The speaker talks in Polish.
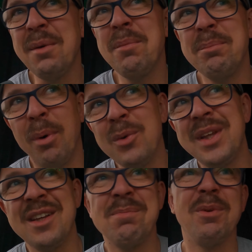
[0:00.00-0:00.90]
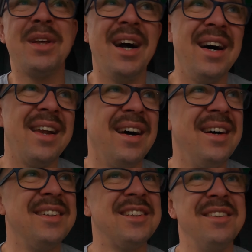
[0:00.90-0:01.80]
I tam podjazd pod
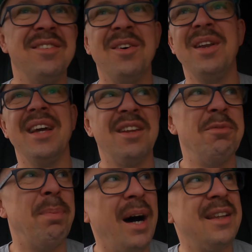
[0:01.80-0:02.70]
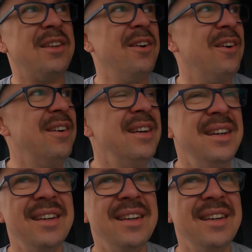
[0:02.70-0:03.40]
garaż i w ogóle jakieś patio,